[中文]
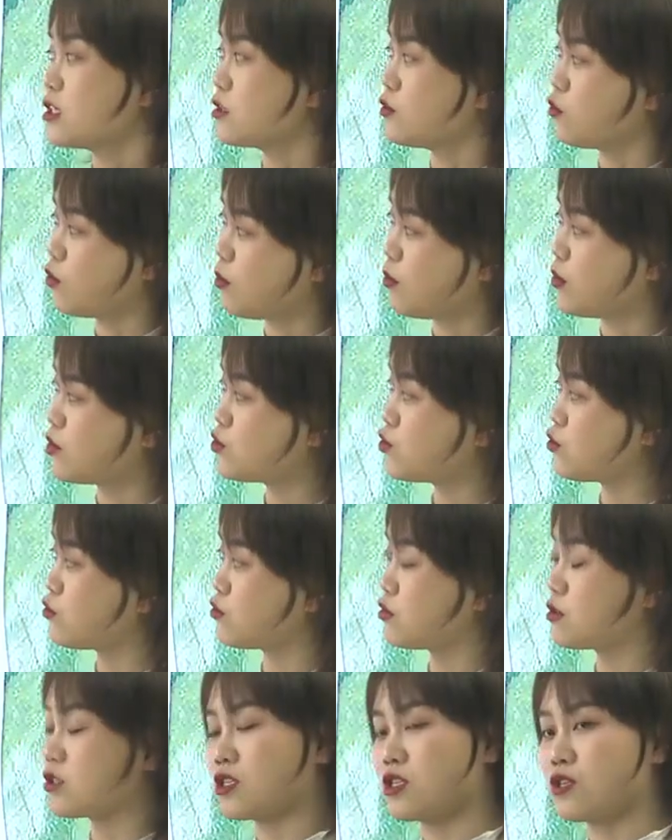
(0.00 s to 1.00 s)
我们
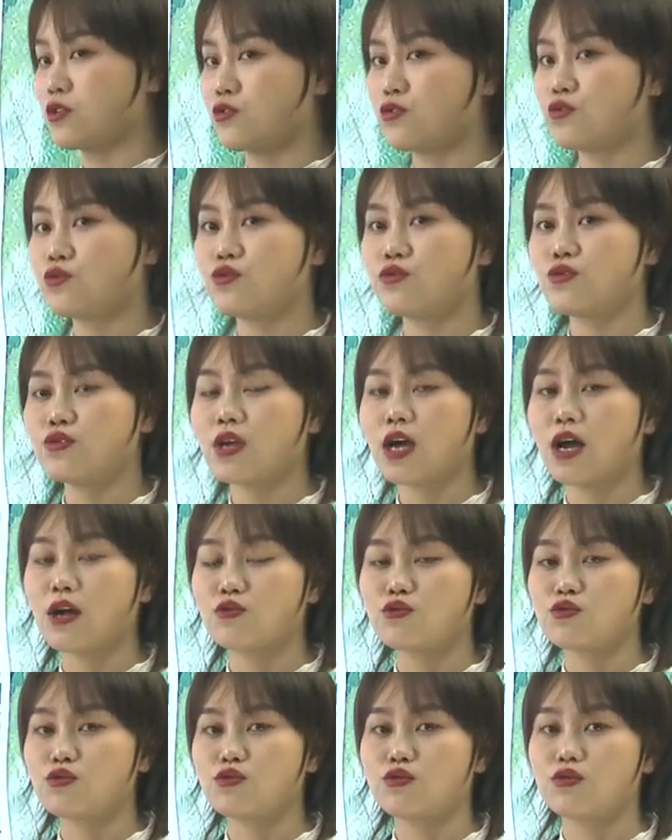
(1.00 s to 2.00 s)
就只需
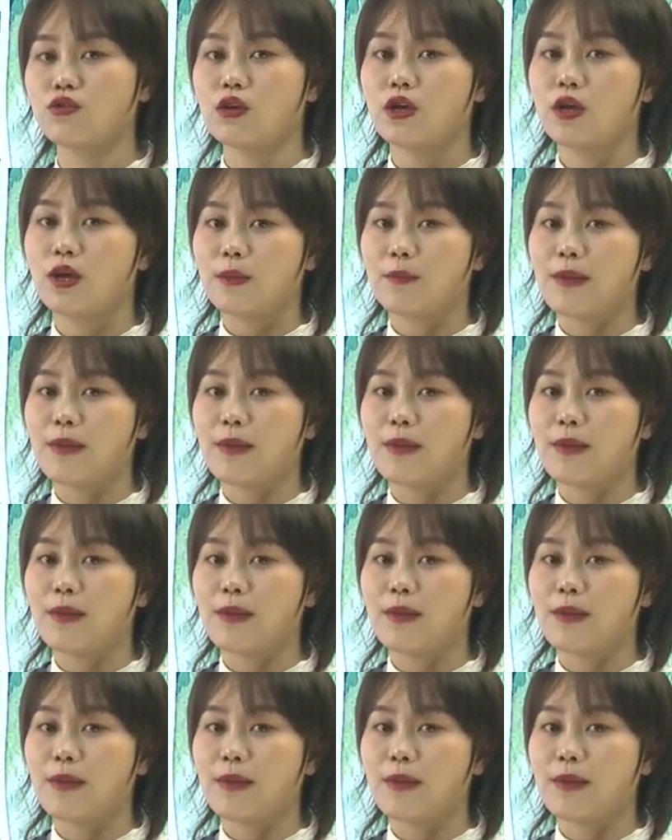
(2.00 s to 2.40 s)
要去